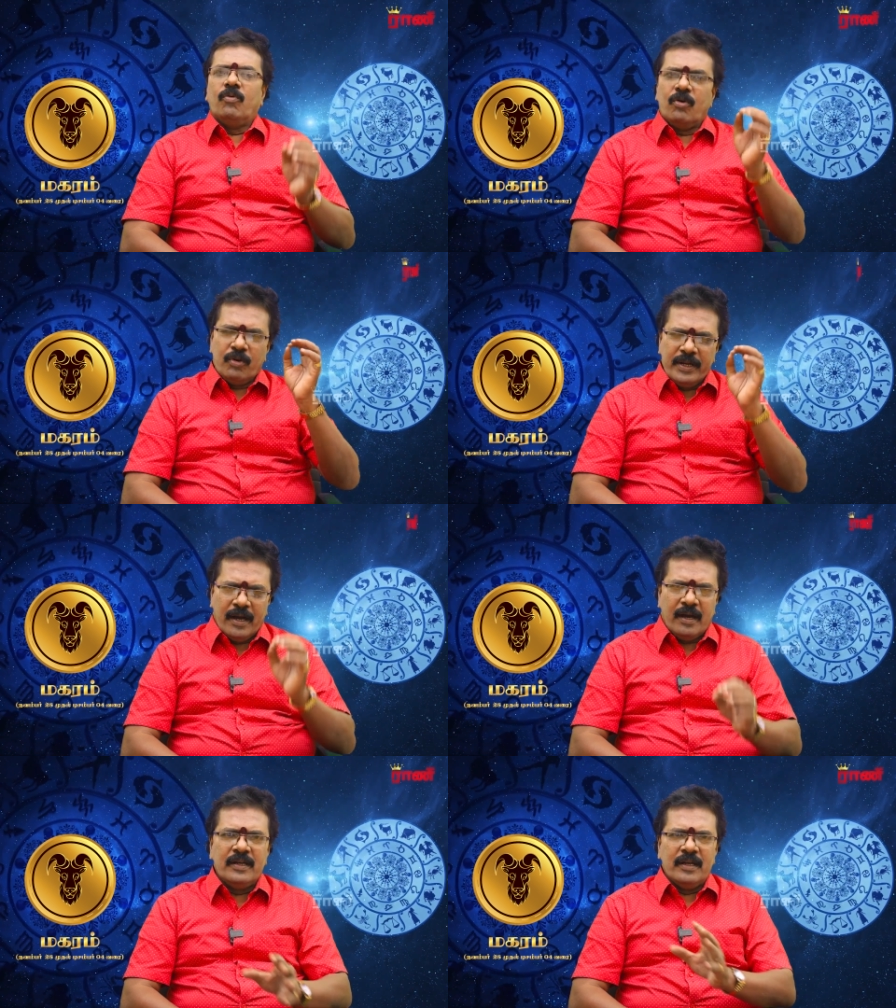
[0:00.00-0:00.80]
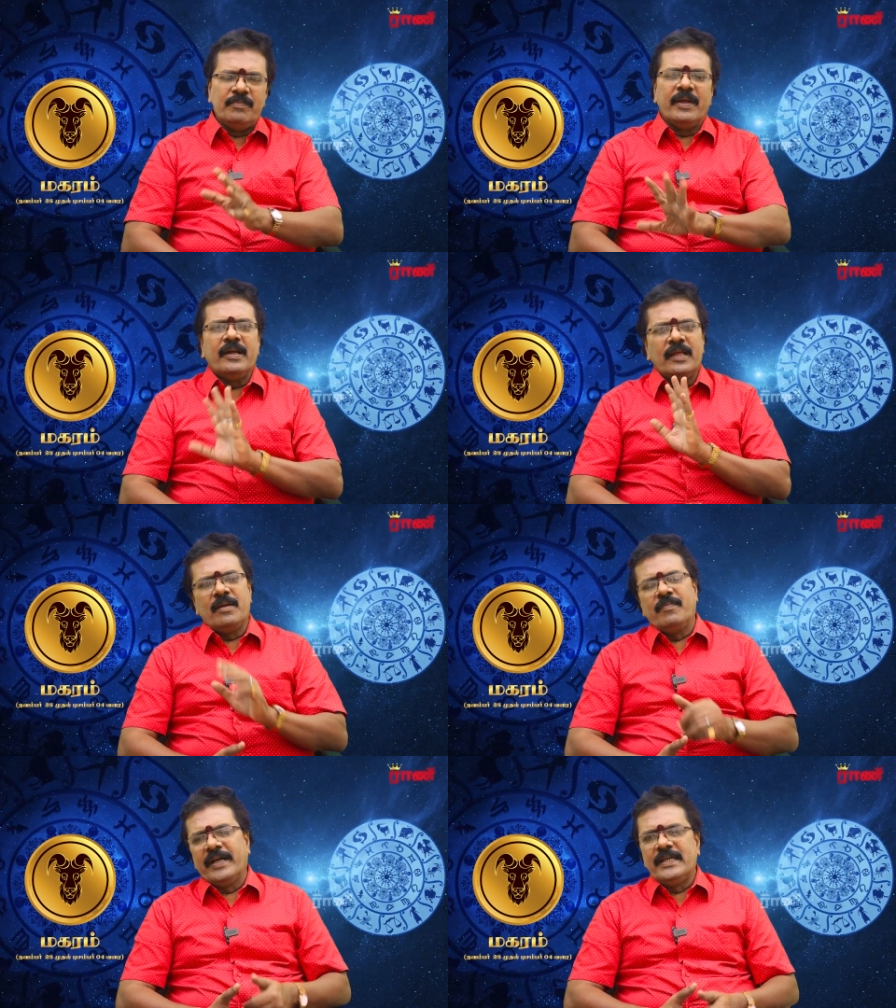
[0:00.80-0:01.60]
உங்களுடைய ஆண்
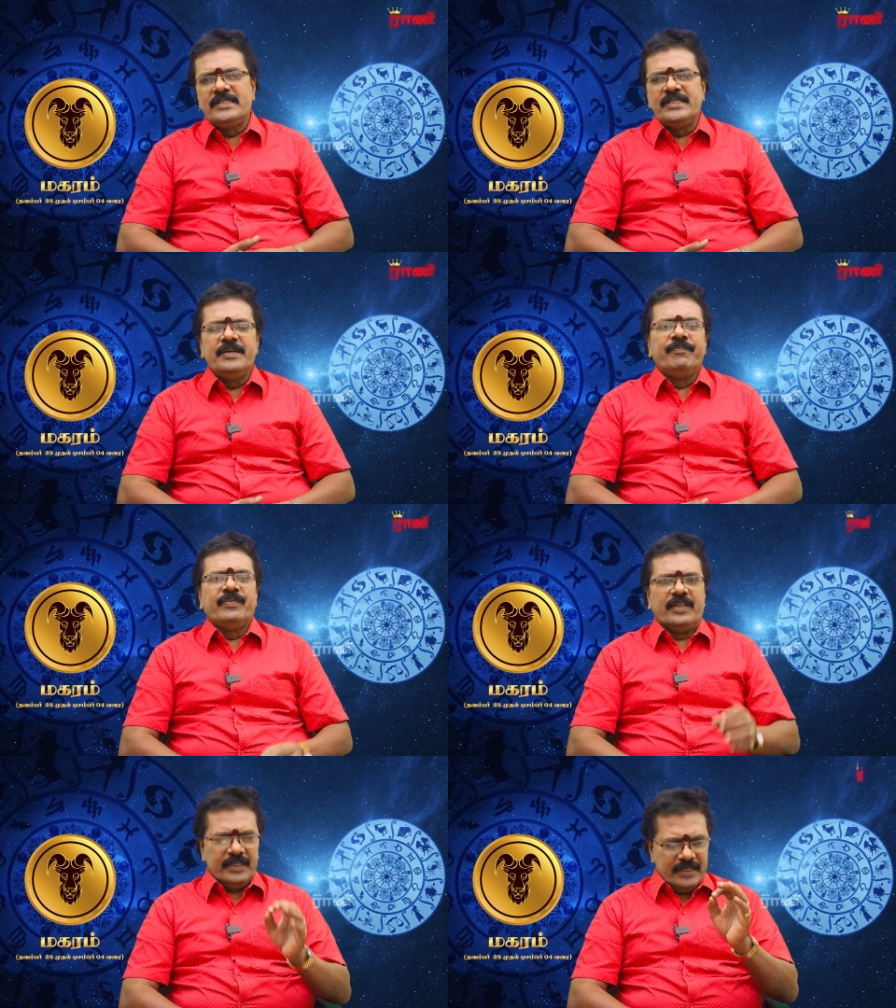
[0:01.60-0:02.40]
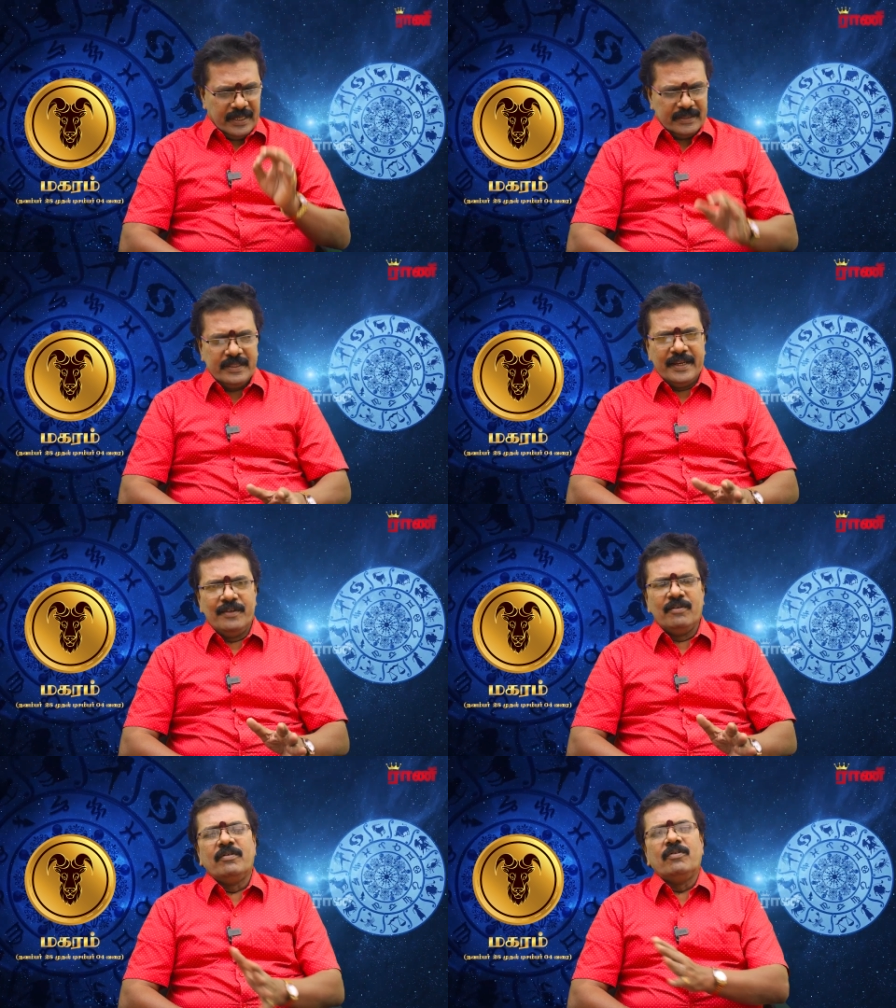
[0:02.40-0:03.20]
நண்பர்களால் மகிழ்ச்சி இது
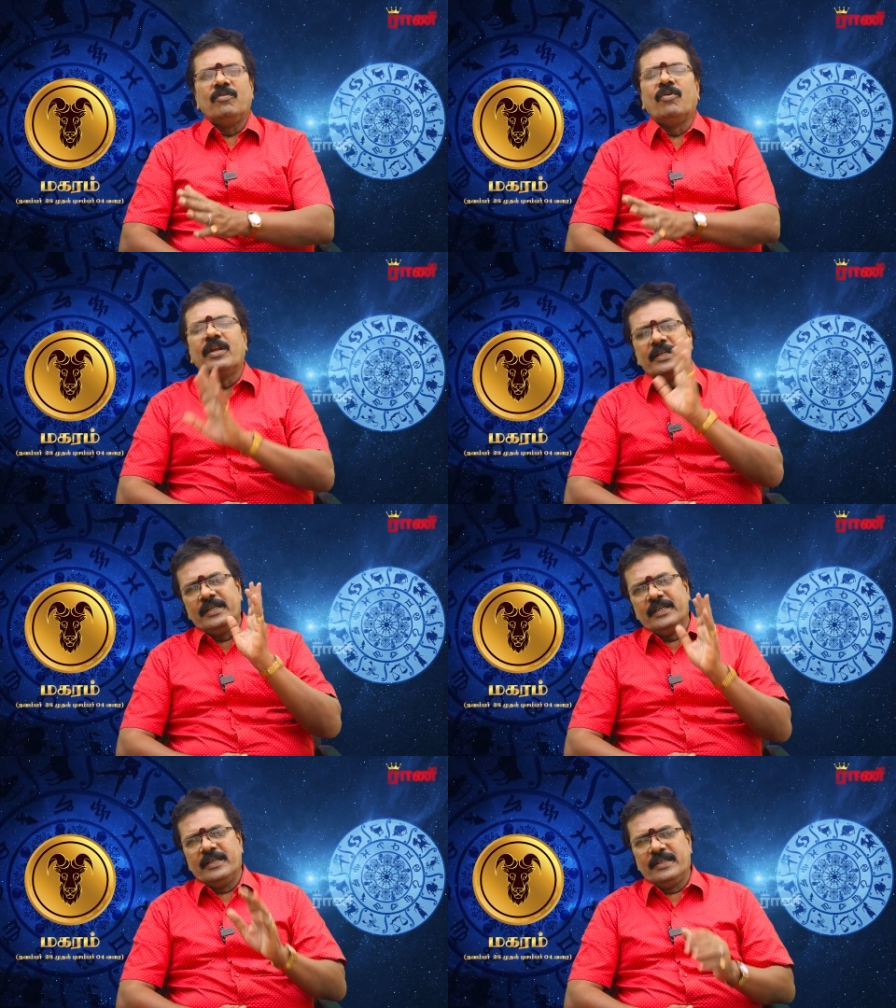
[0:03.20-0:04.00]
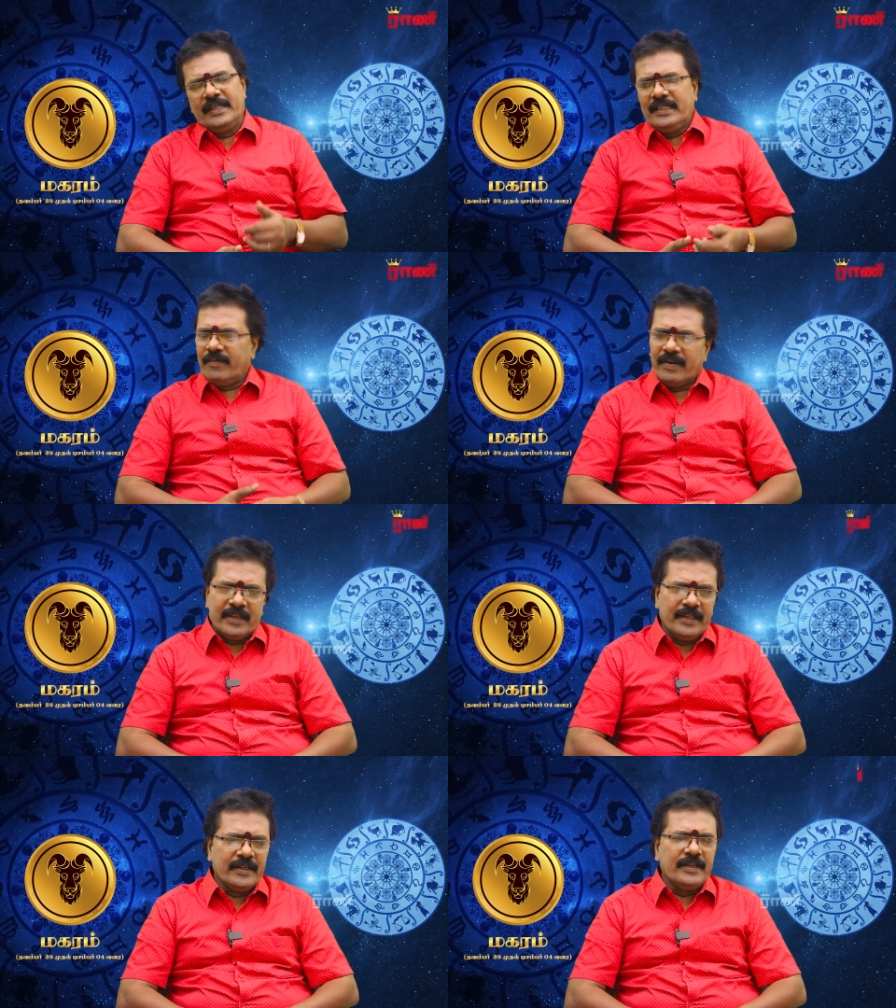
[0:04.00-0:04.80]
அத்தனையும் உங்களுக்கு இந்த
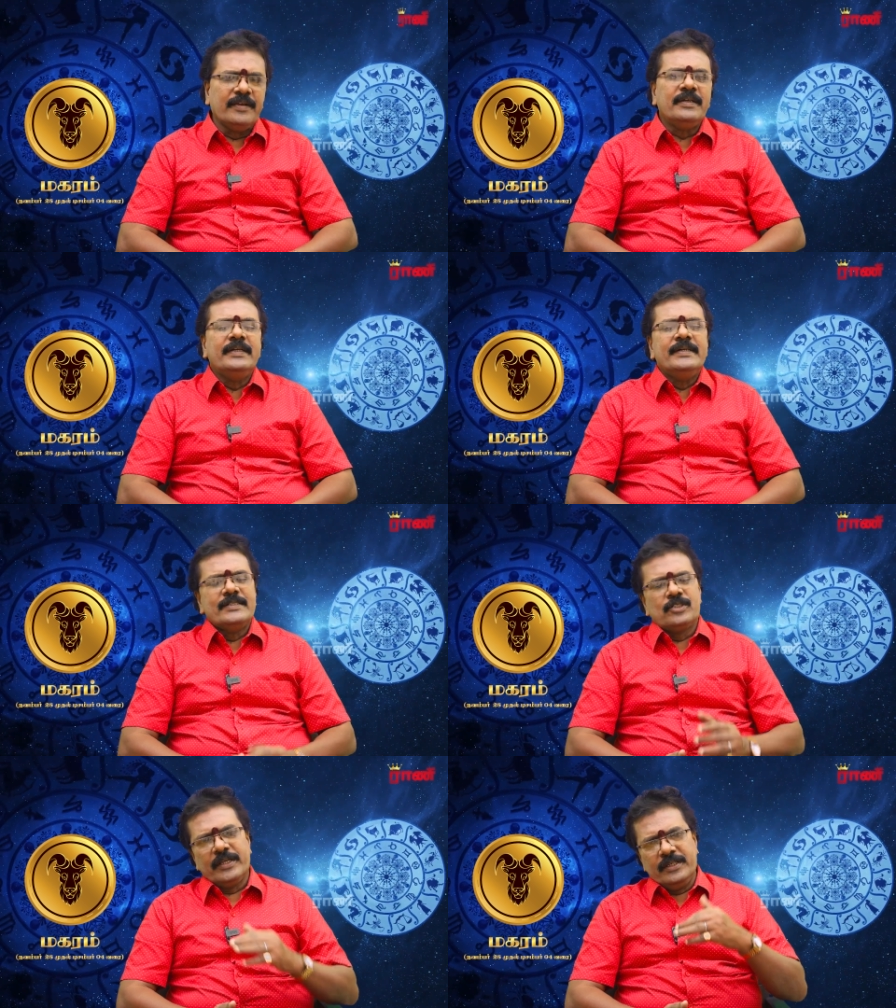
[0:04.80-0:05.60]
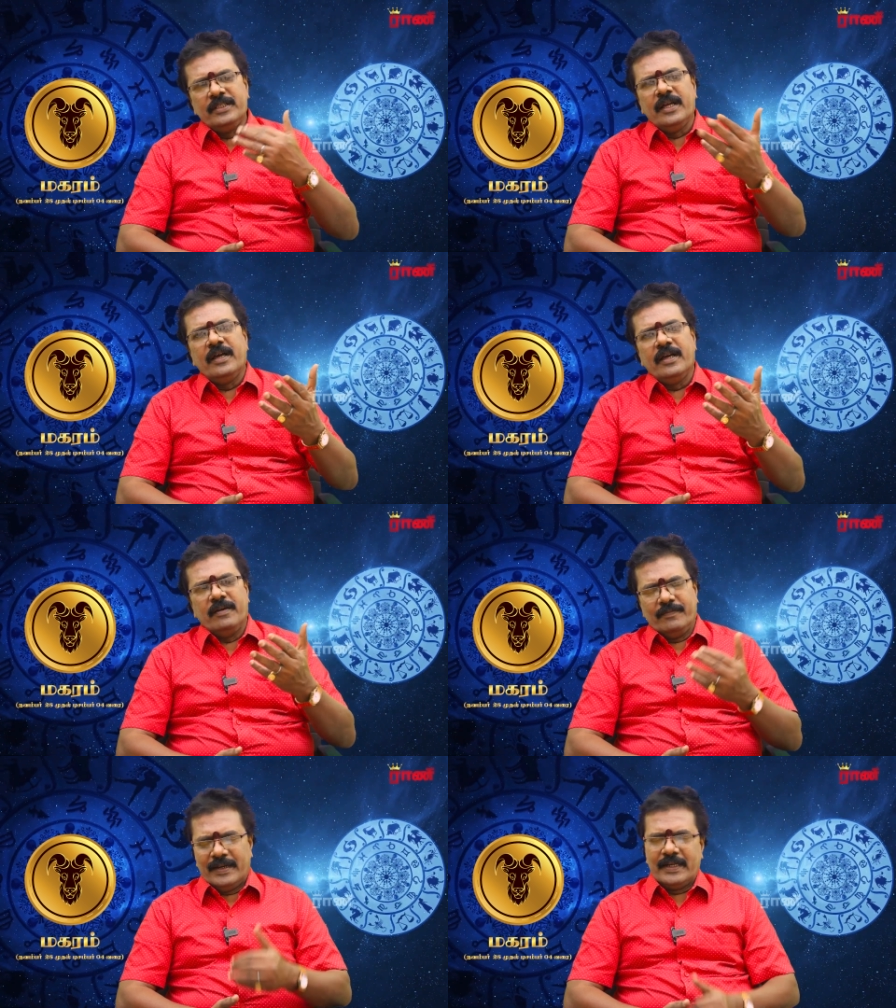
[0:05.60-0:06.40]
வாரம் இருக்குது ஸோ இந்த
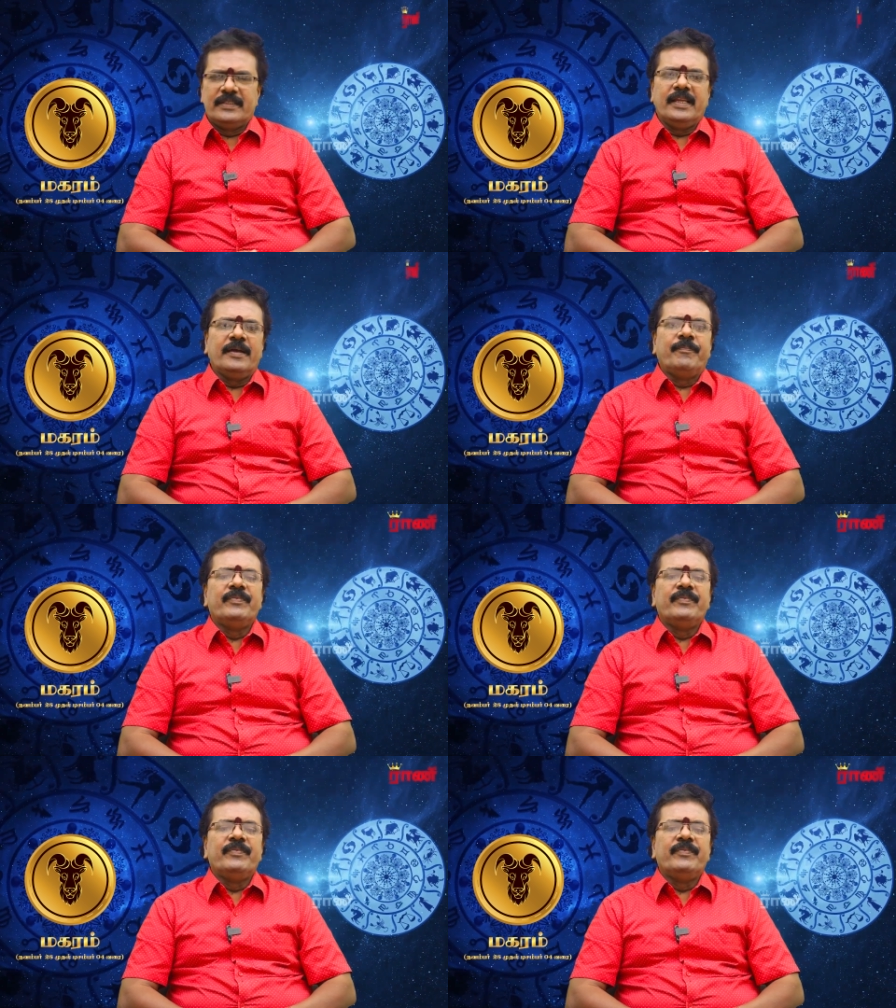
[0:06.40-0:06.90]
வாரத்தில்